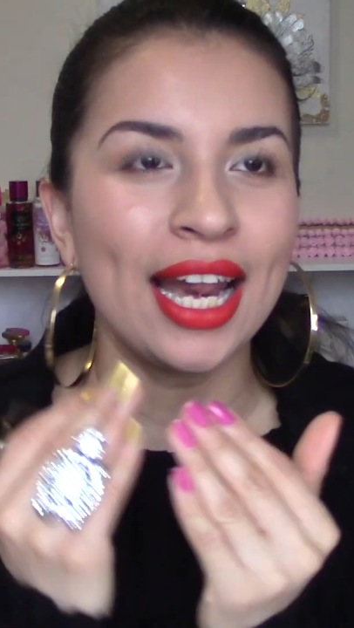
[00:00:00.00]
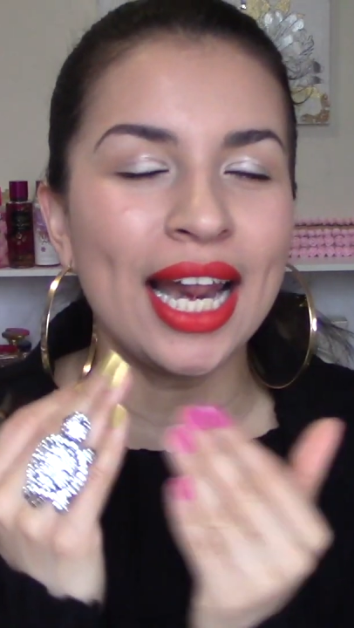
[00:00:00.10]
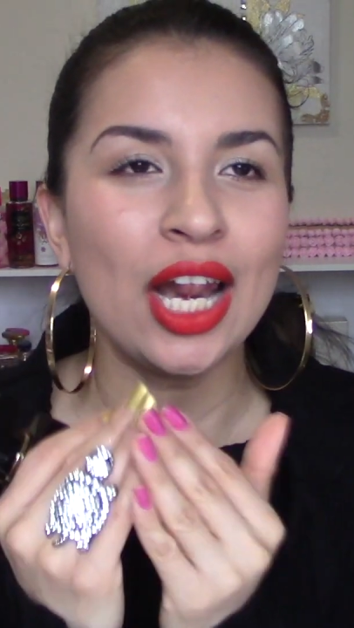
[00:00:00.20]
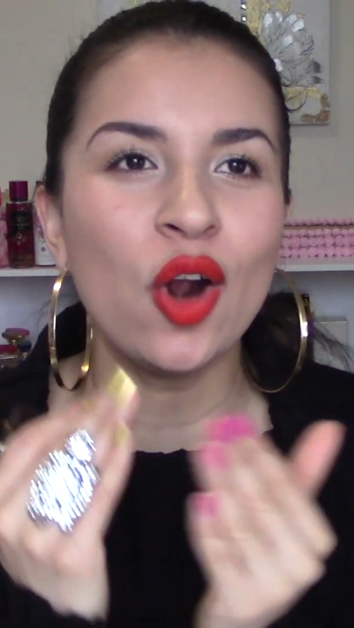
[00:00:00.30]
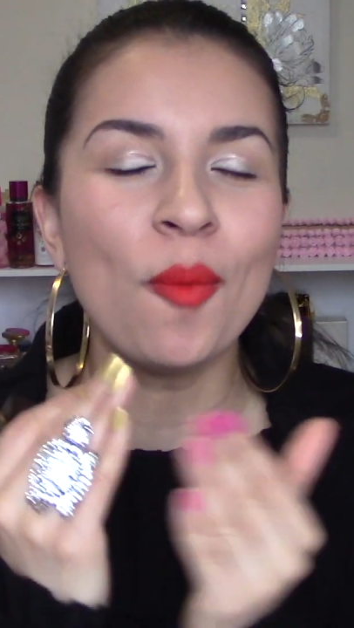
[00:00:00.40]

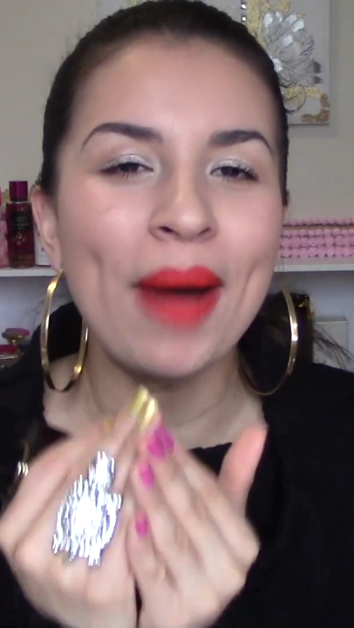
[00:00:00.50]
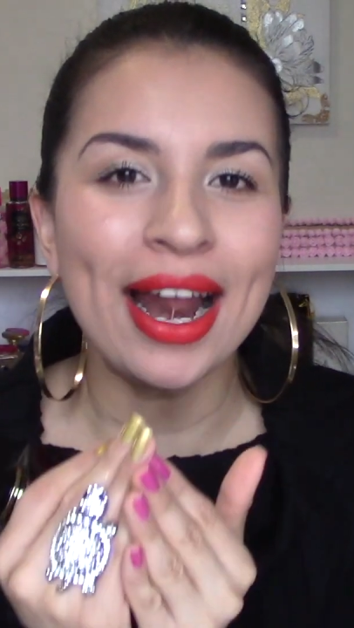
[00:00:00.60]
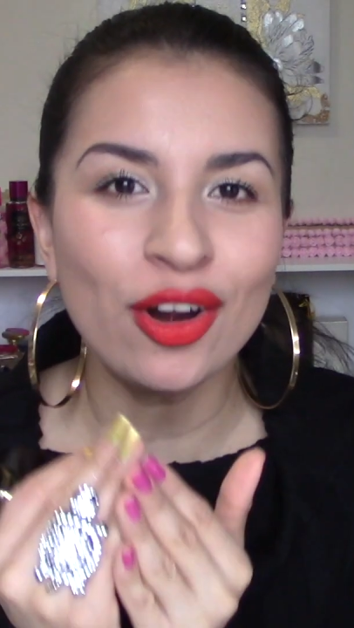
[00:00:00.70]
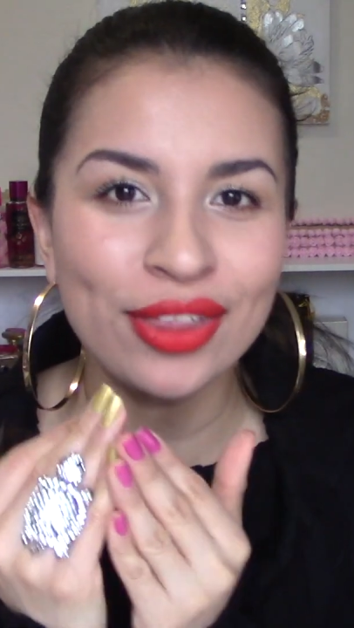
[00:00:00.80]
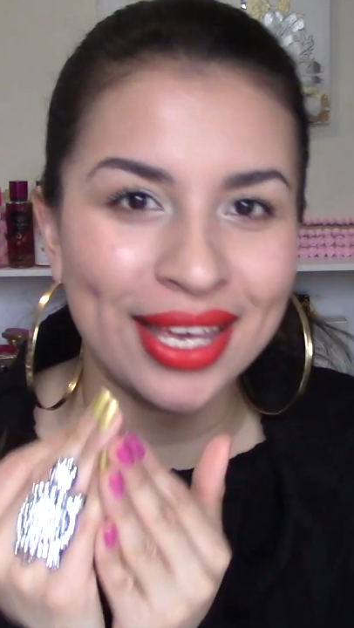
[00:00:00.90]
Lo
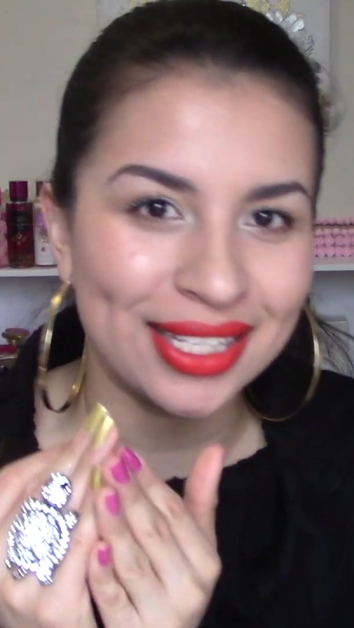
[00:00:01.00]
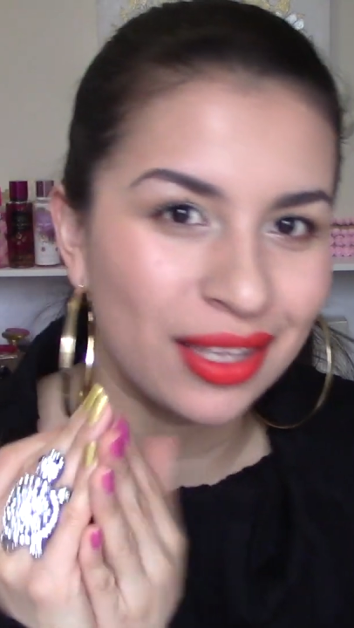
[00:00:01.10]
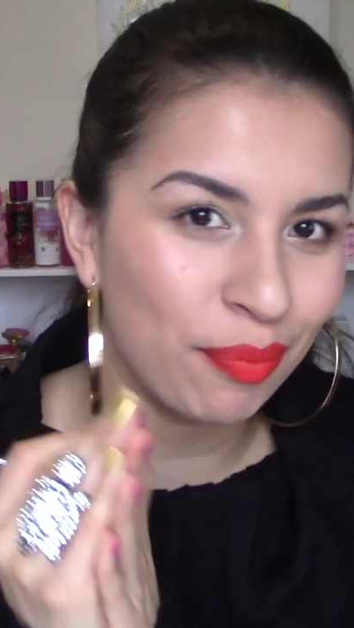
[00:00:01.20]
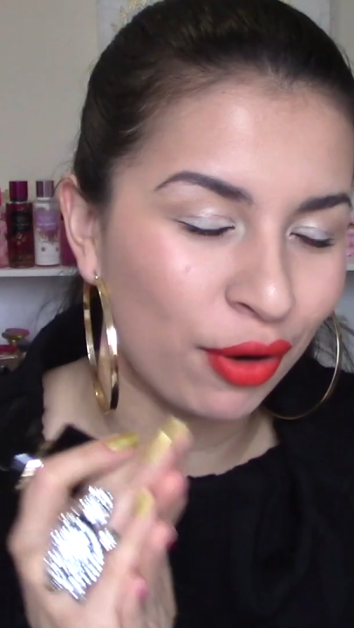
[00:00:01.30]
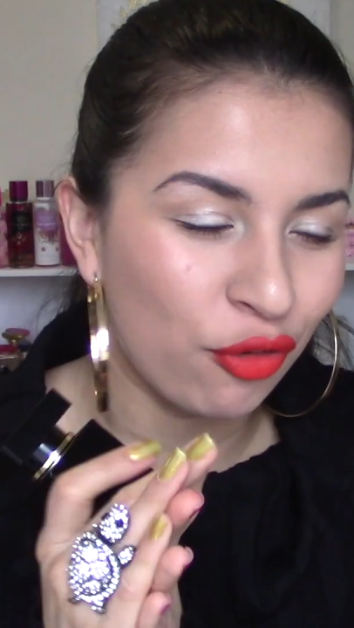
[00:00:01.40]
malo de
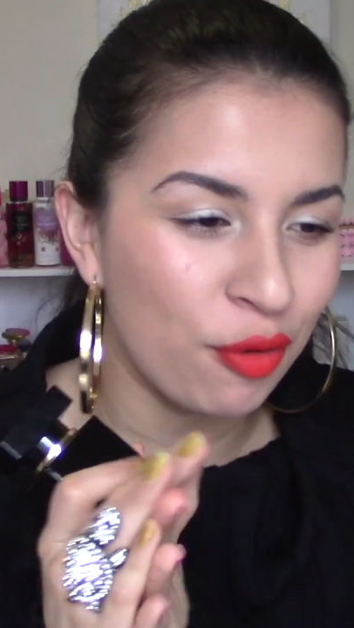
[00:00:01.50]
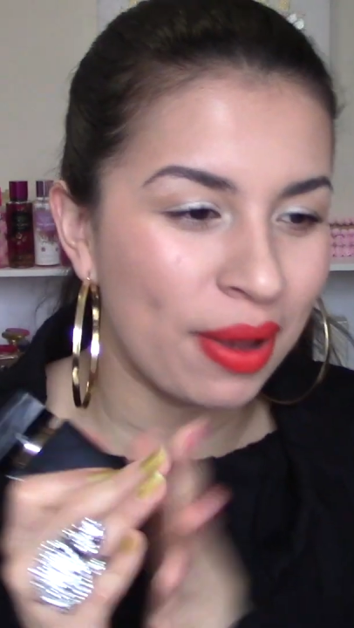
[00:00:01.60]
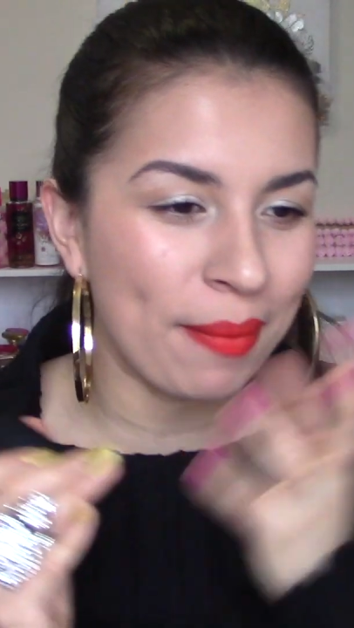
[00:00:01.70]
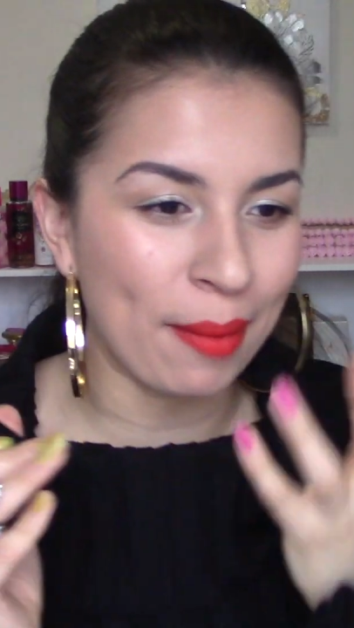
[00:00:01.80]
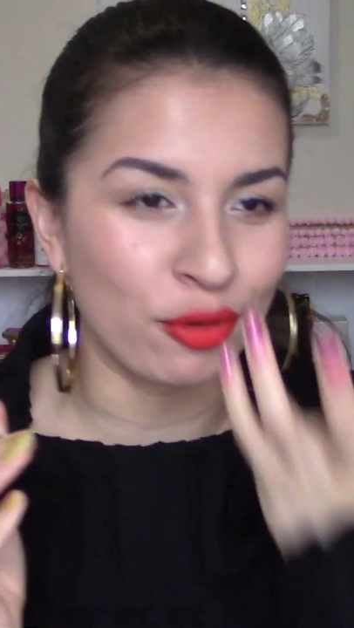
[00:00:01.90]
este
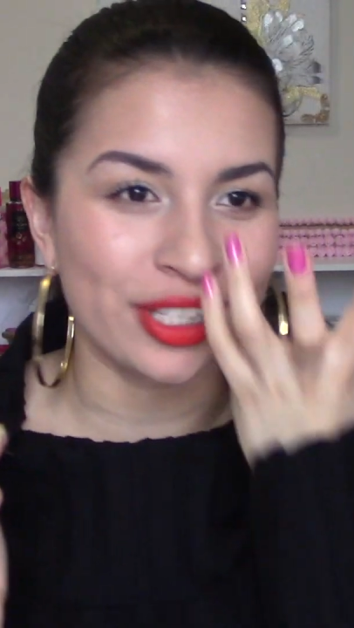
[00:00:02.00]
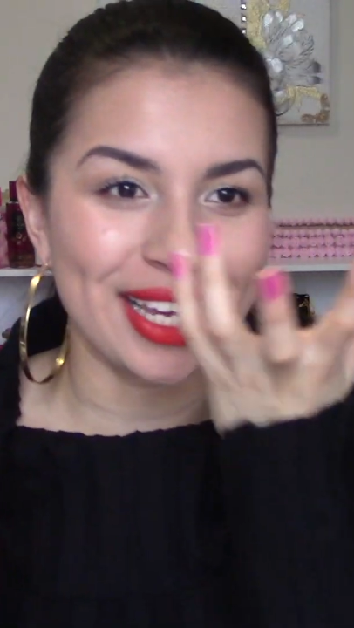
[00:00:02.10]
perfume, vamos,